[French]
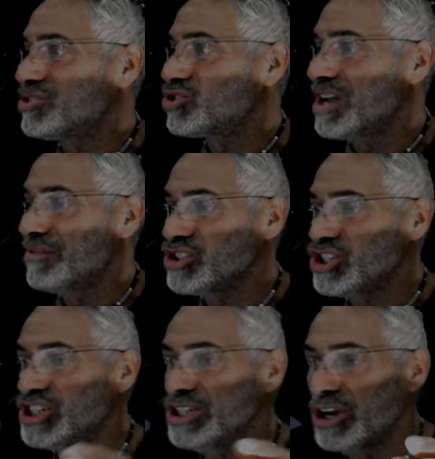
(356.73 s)
Si tu t'en vas
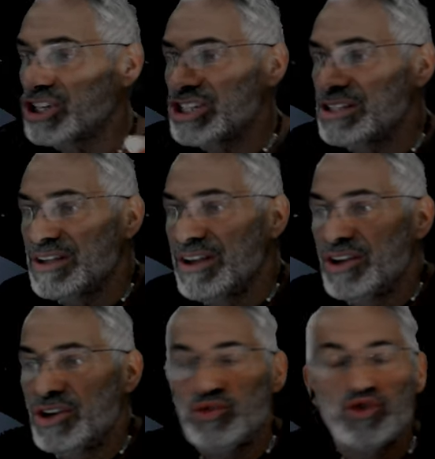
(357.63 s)
chercher l'origine
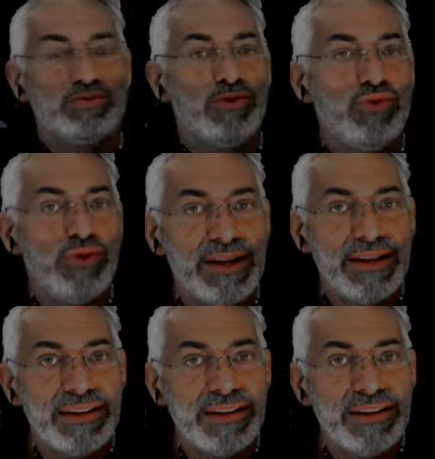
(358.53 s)
du mot